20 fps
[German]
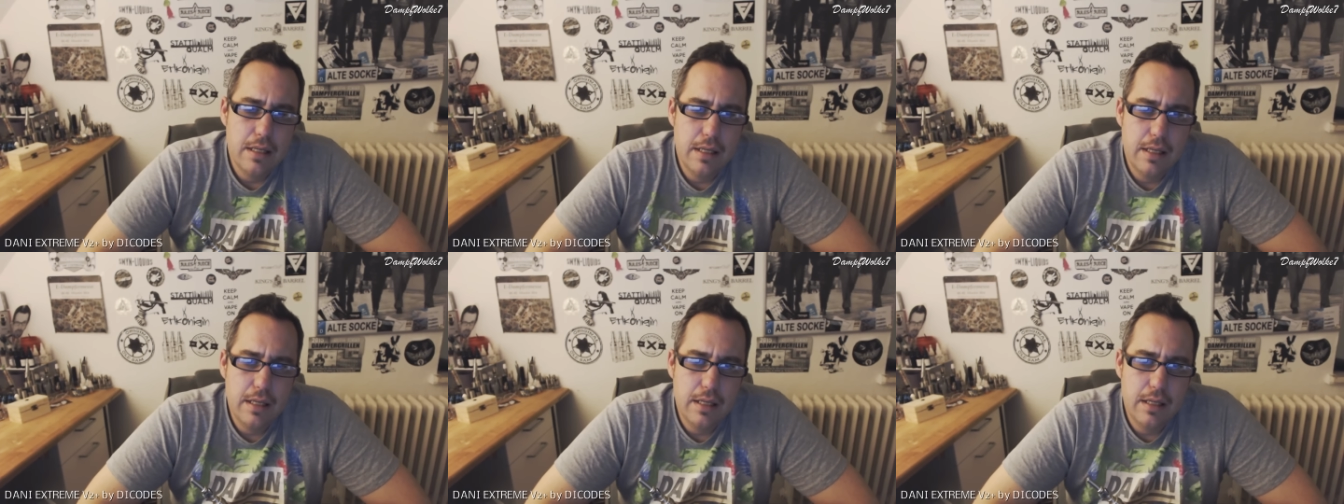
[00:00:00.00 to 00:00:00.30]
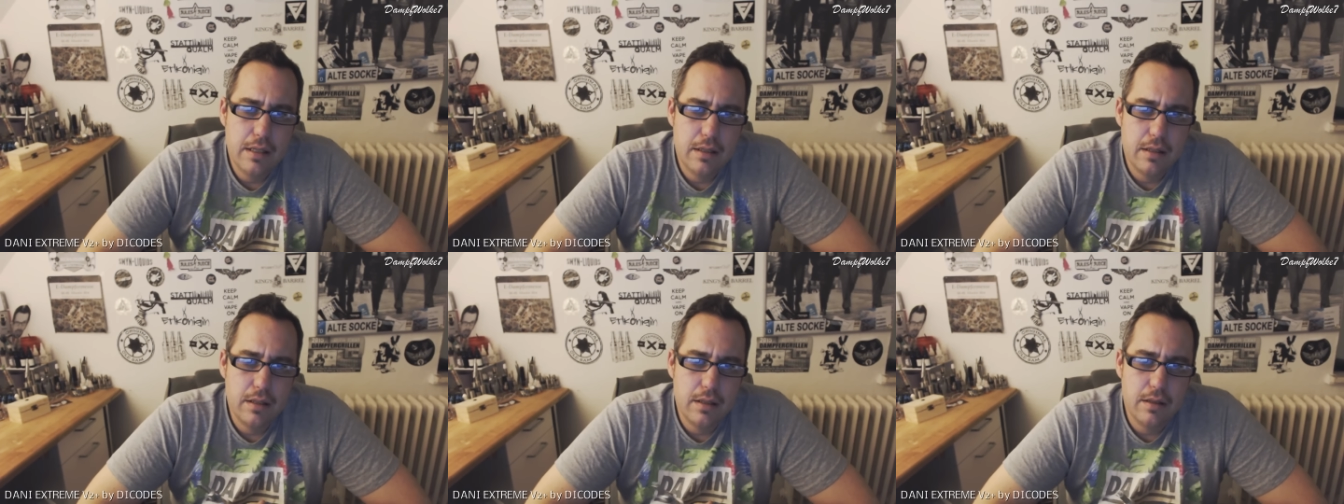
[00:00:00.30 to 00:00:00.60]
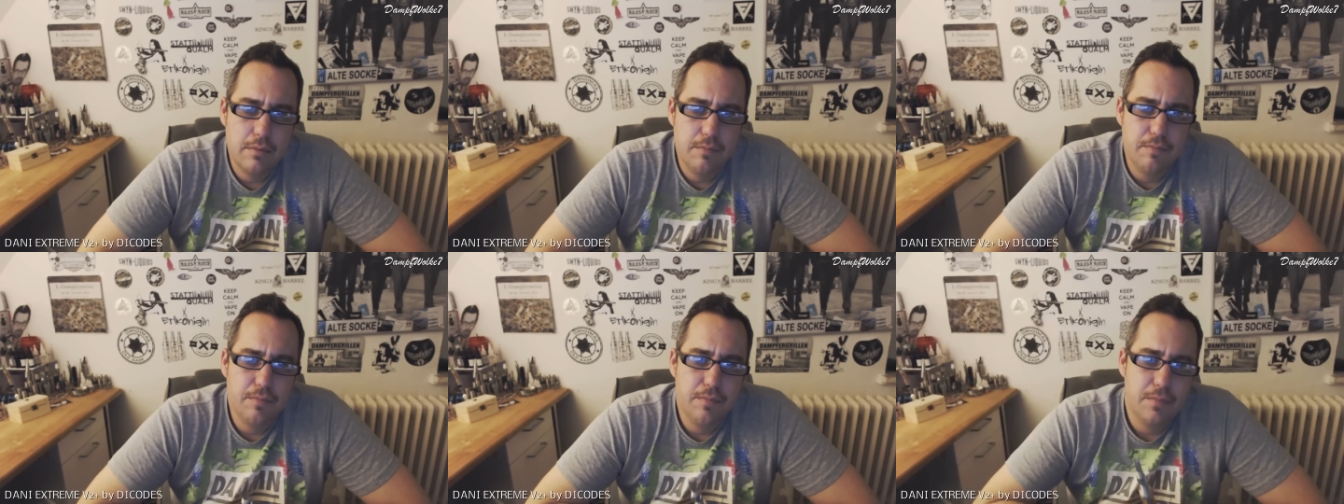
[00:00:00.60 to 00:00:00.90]
Die
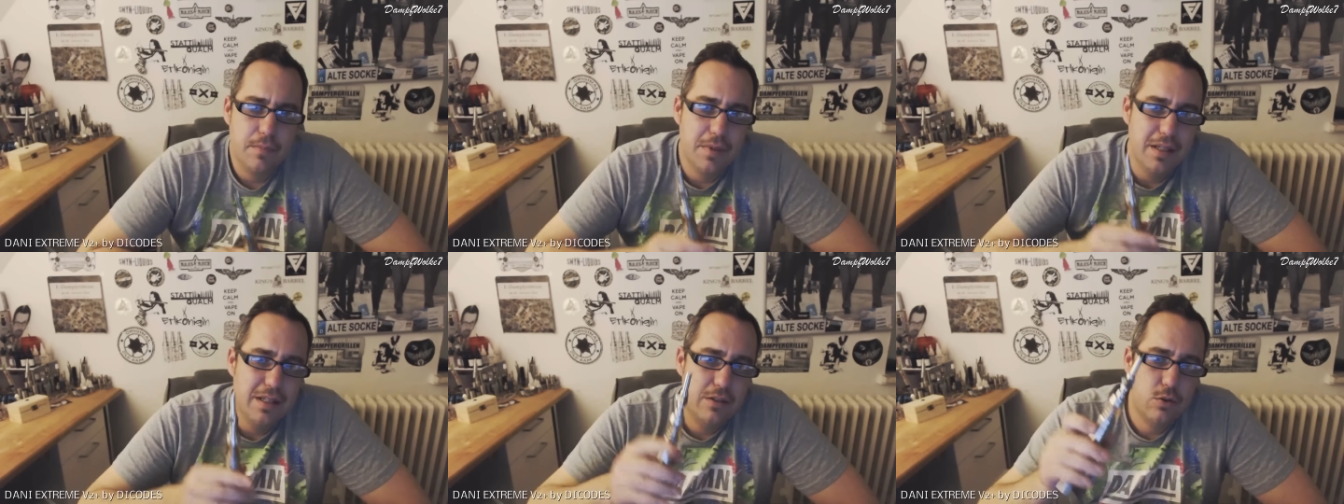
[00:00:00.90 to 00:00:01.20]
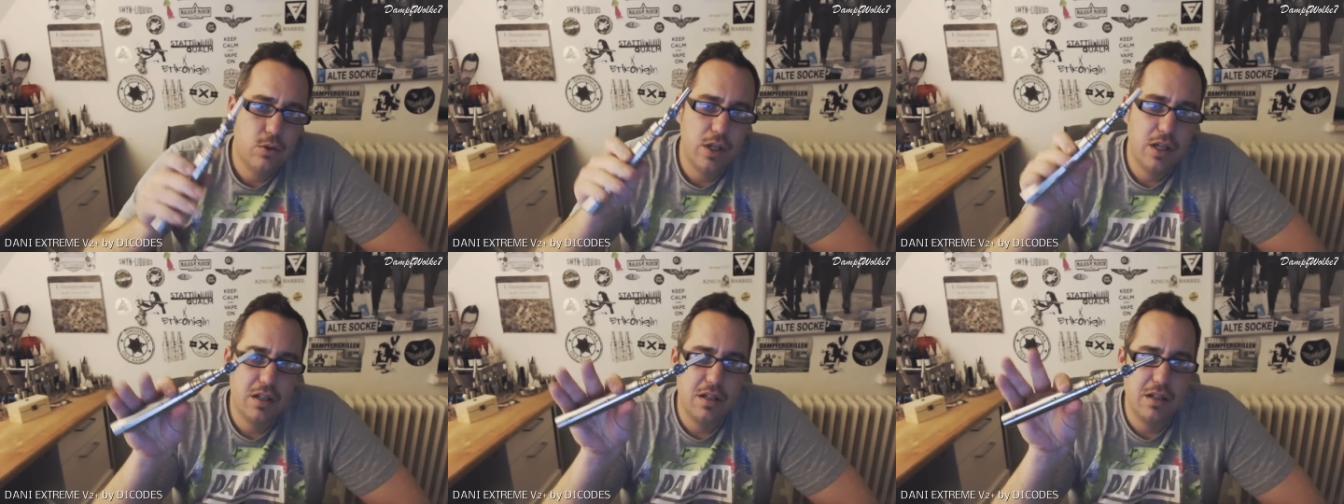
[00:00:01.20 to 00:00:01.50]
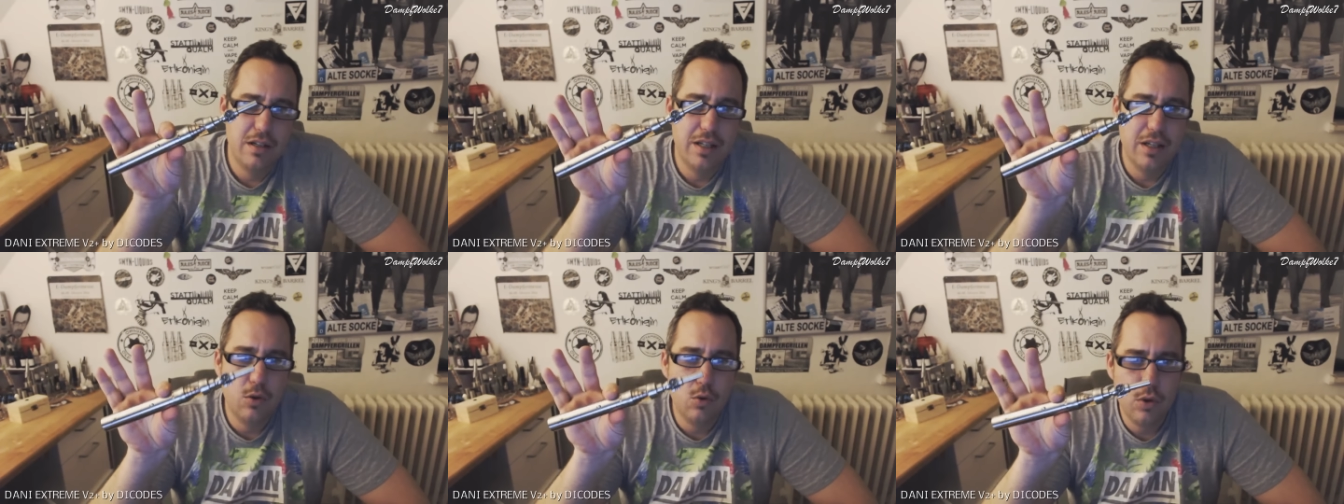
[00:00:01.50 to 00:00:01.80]
ähm,
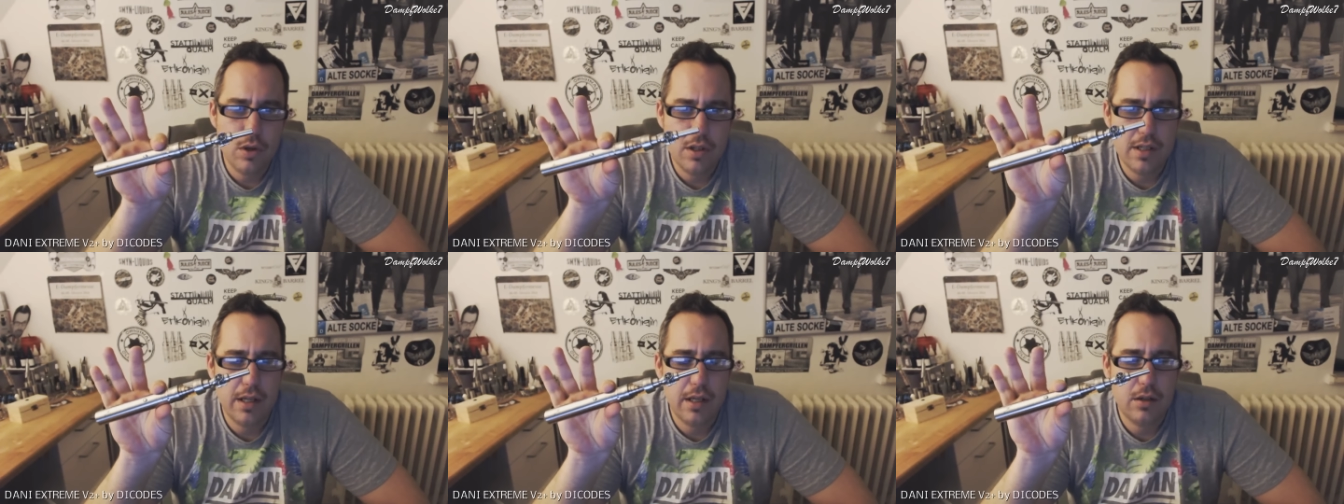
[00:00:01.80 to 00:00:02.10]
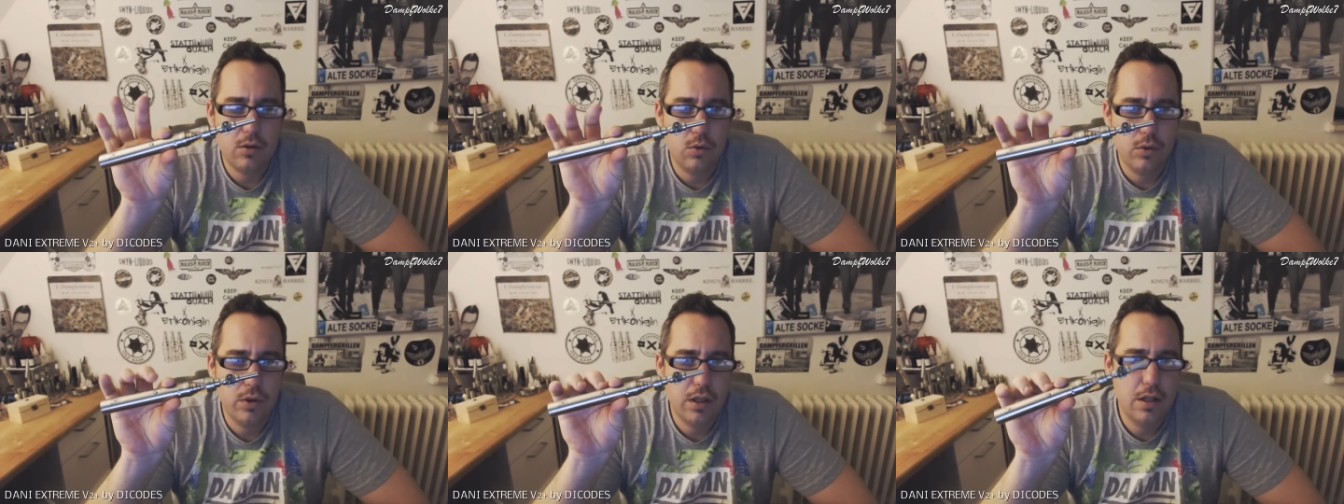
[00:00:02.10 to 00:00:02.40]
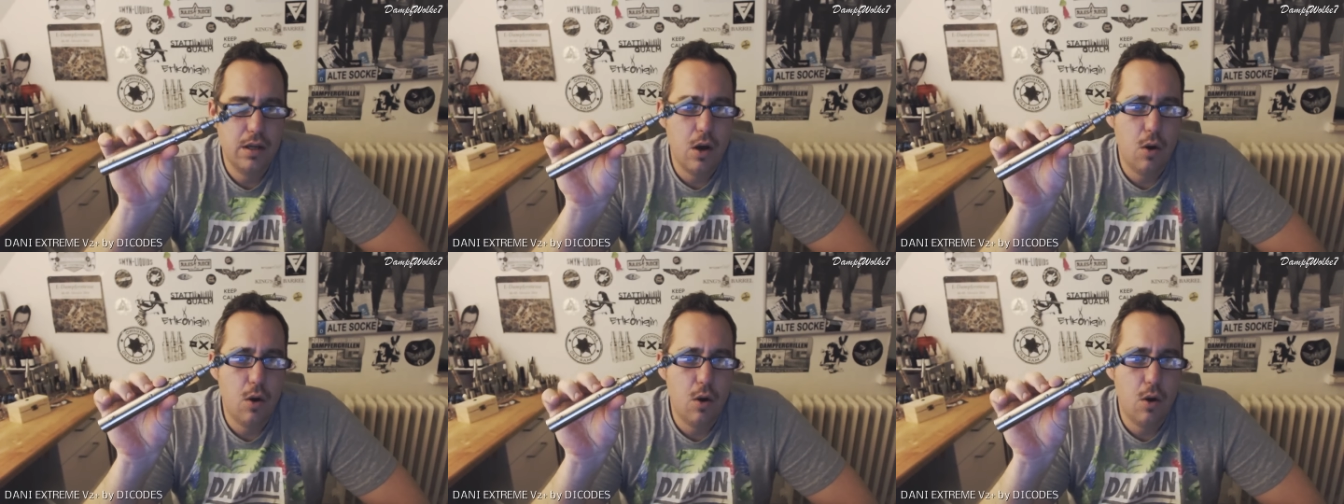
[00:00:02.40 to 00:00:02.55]
sogenannte Decodes-Elektronik,